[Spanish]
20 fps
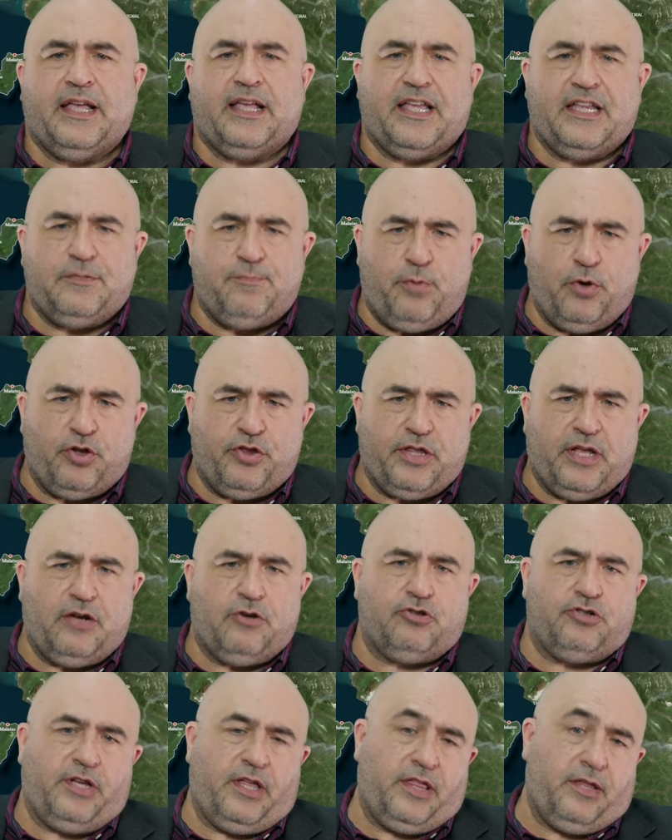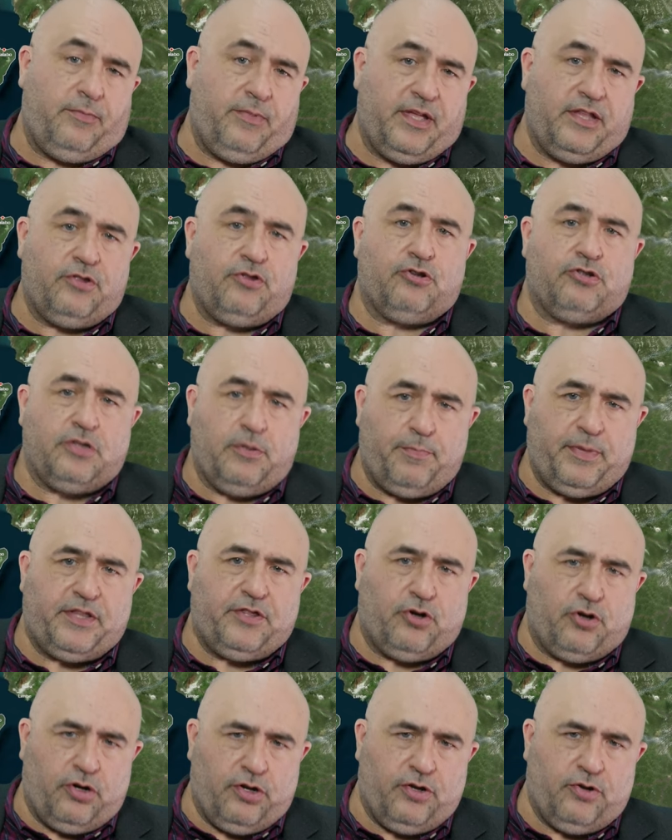que explota los yacimientos de
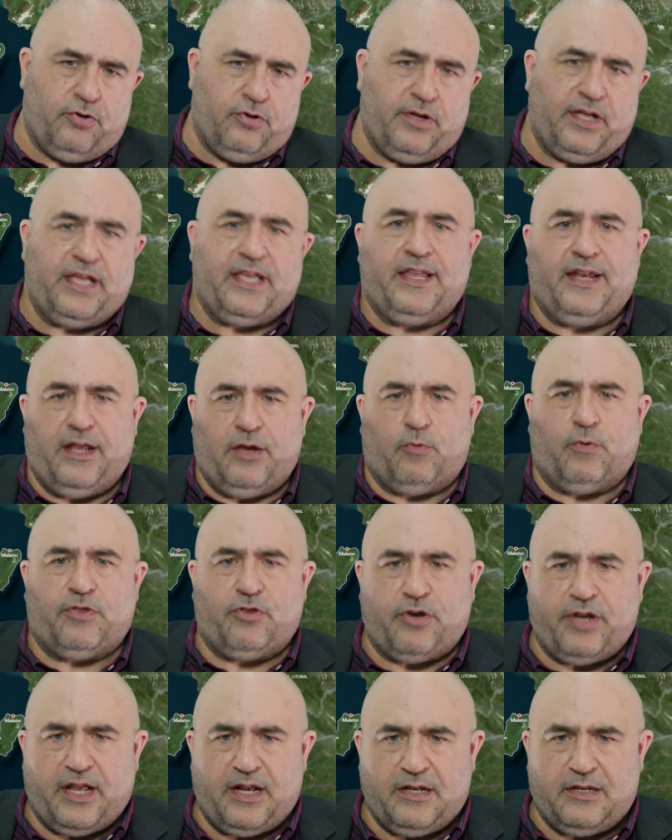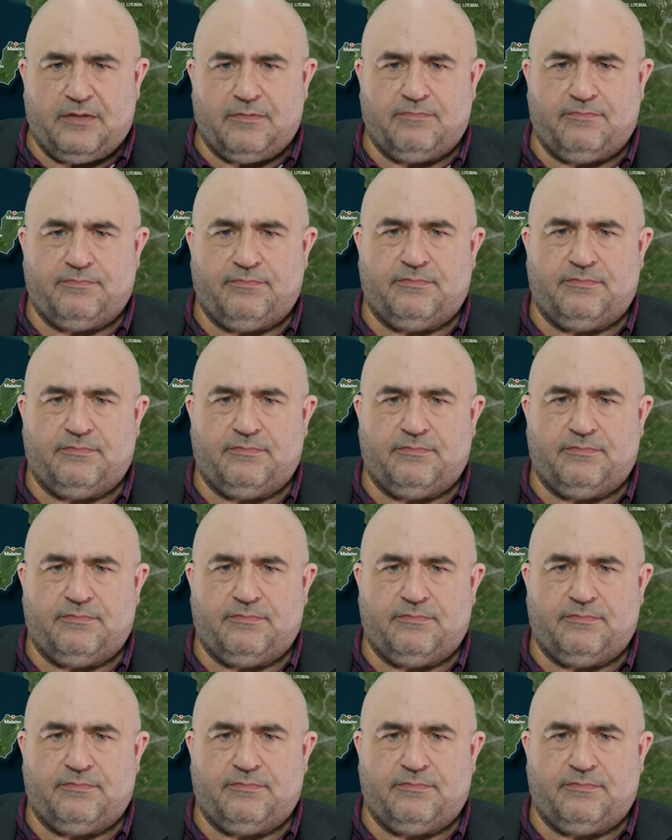petróleo en Guinea Ecuatorial.